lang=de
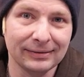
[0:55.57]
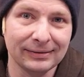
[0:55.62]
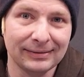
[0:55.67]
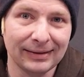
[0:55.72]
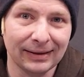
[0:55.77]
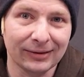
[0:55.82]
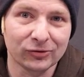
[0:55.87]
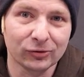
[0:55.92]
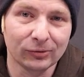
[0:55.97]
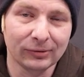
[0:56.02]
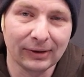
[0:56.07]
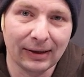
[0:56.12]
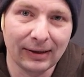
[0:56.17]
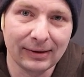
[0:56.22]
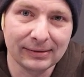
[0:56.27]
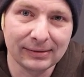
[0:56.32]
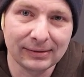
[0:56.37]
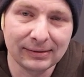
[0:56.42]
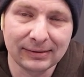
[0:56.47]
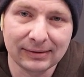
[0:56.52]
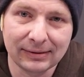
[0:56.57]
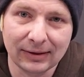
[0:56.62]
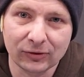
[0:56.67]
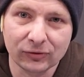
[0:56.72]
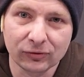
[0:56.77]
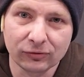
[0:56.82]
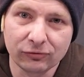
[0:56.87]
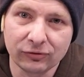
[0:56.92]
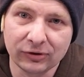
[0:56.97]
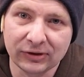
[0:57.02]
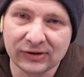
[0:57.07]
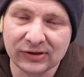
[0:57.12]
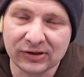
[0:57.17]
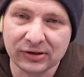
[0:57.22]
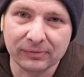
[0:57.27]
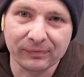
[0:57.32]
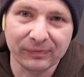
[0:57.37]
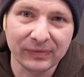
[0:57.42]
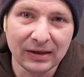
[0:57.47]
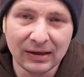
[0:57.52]

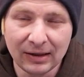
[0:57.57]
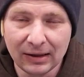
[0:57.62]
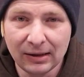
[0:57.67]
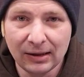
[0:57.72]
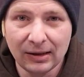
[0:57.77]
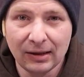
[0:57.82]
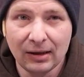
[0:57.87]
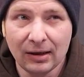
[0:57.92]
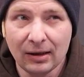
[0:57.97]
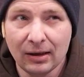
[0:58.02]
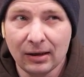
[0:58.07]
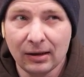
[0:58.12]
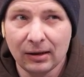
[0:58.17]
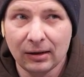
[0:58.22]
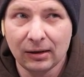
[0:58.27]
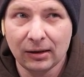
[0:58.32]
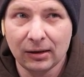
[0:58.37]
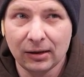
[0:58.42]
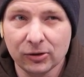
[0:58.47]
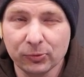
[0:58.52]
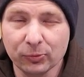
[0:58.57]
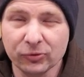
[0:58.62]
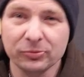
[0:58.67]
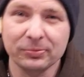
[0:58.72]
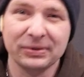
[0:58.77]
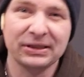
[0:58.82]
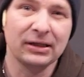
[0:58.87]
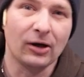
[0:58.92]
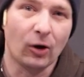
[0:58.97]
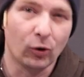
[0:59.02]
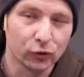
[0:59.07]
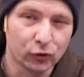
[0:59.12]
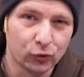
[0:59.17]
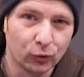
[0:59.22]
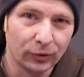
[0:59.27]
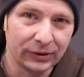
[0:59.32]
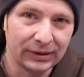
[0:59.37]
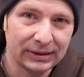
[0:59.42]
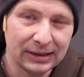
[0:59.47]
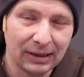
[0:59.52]
3646. Ich muss ein bisschen
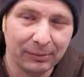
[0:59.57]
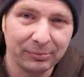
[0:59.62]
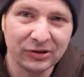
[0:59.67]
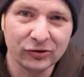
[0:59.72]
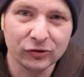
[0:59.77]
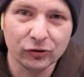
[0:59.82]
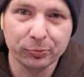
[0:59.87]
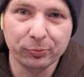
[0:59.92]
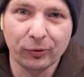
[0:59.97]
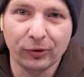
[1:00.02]
ausholen. Ich habe dieses